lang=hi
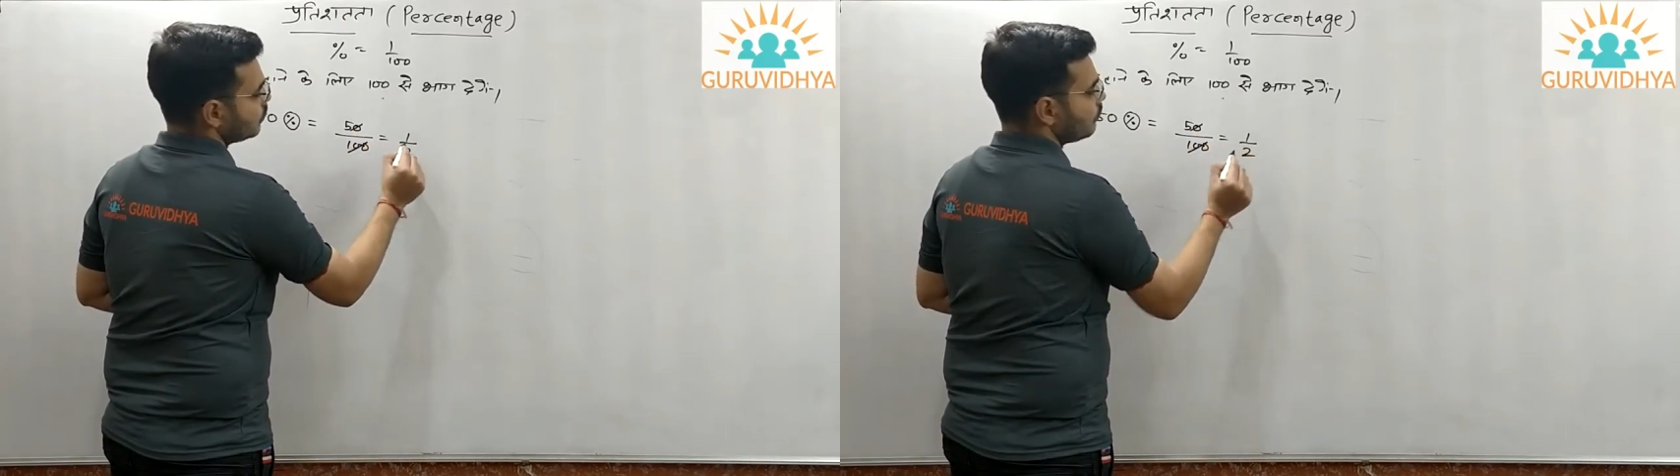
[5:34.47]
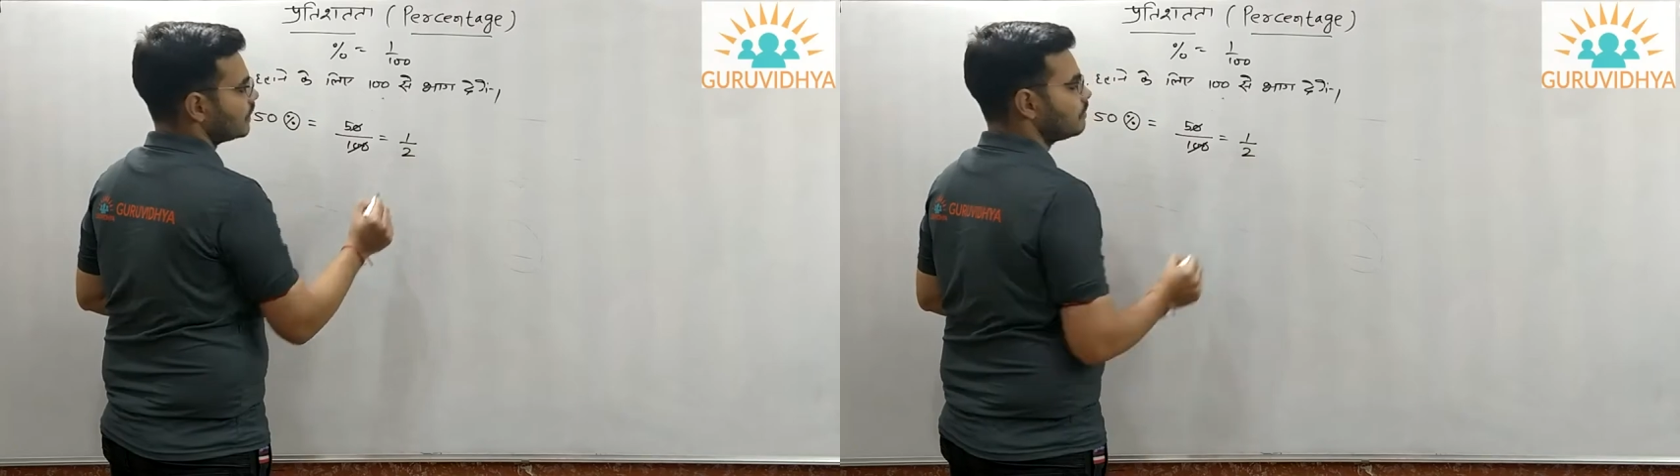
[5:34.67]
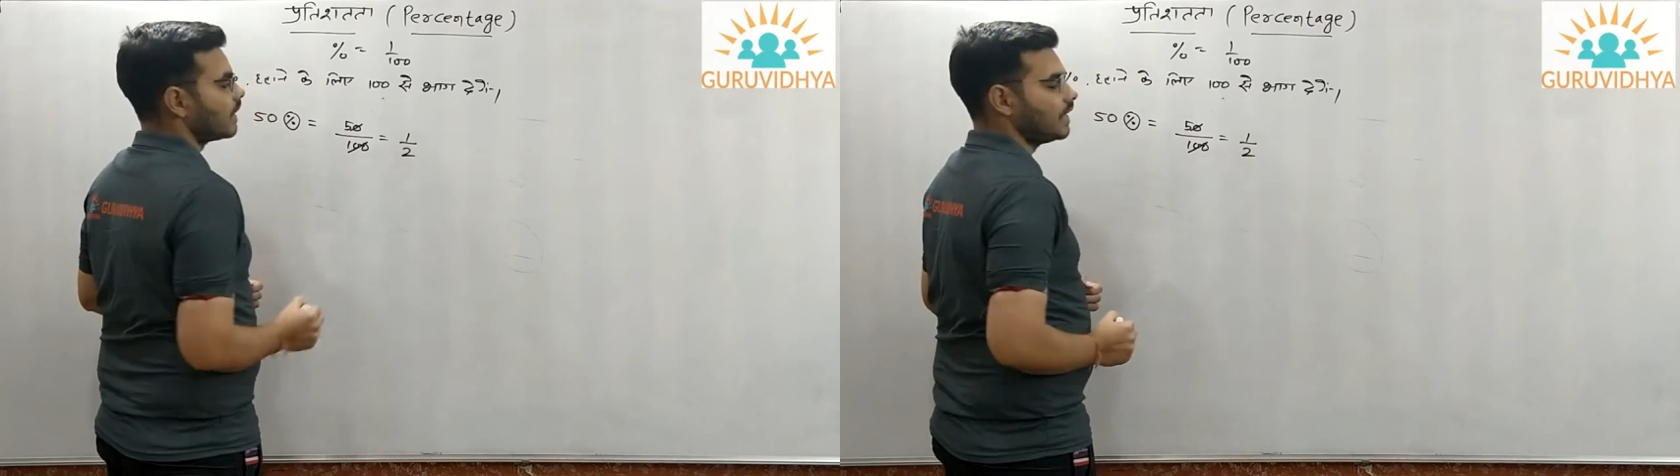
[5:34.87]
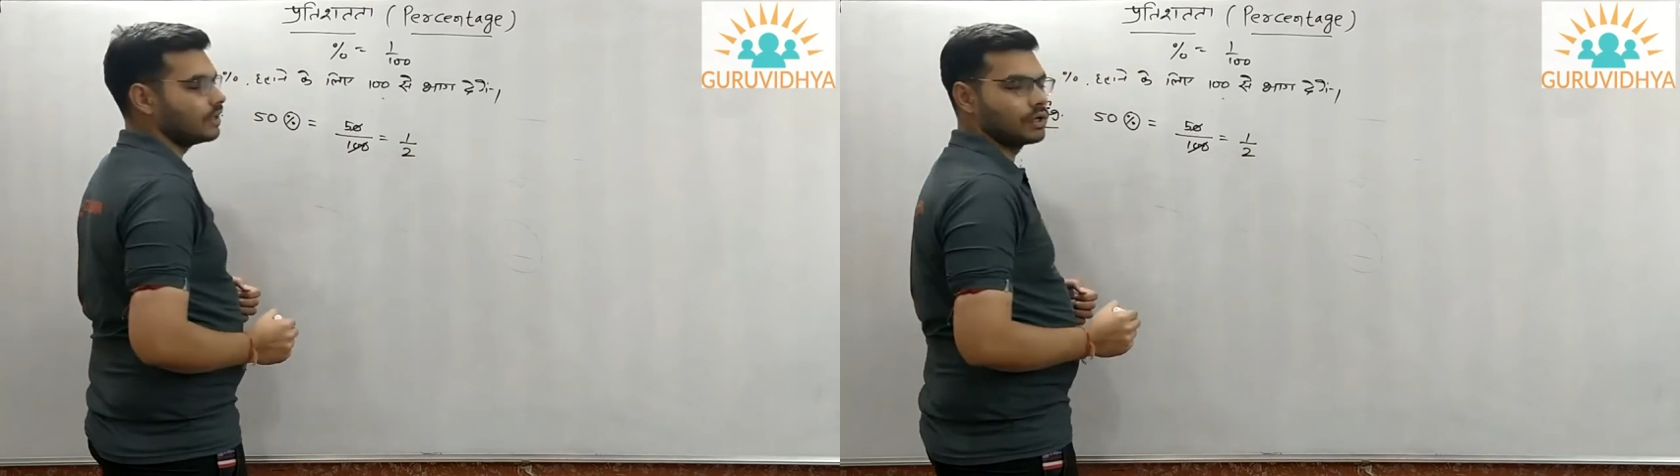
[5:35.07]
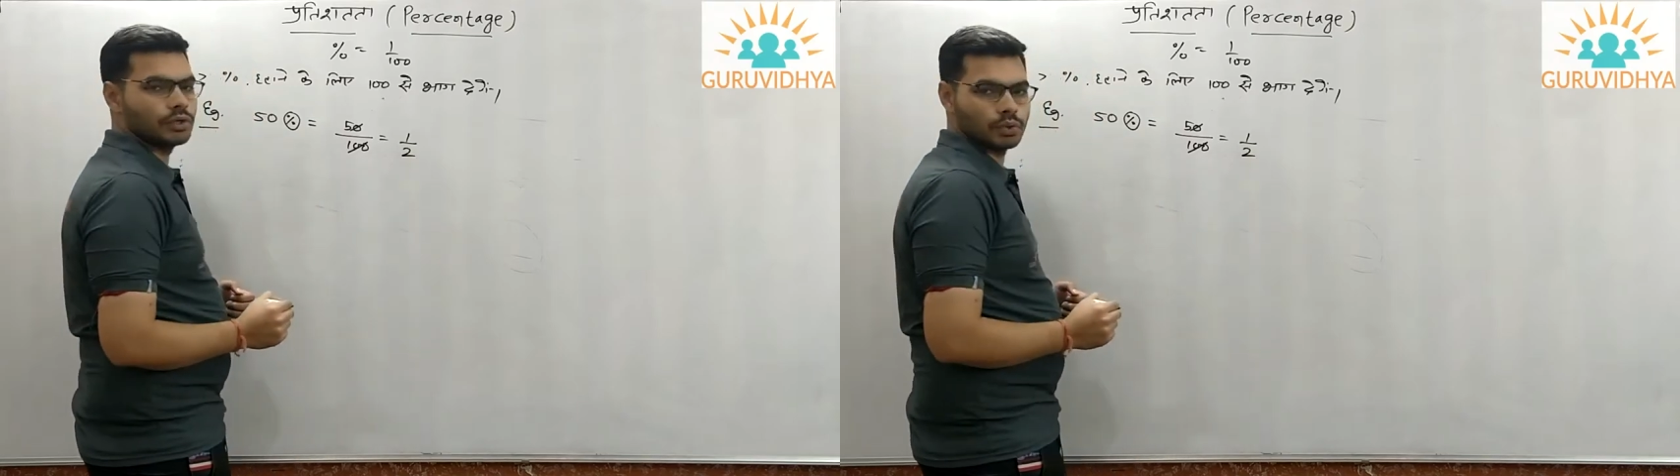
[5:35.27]
तो वन बाय
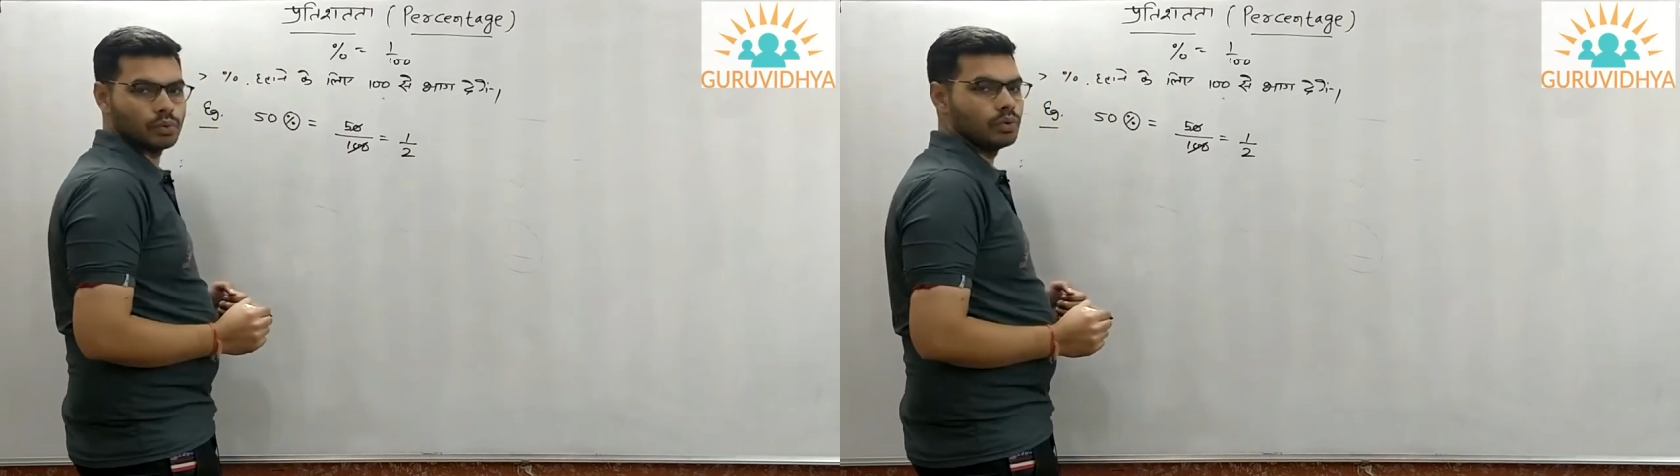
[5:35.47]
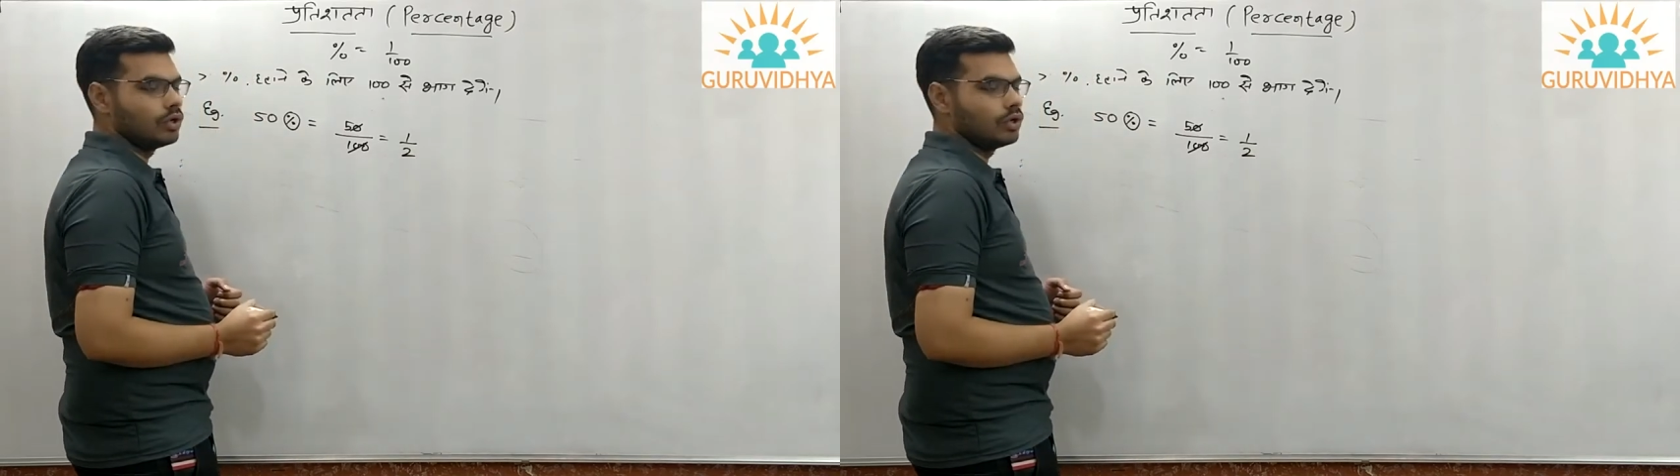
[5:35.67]
टू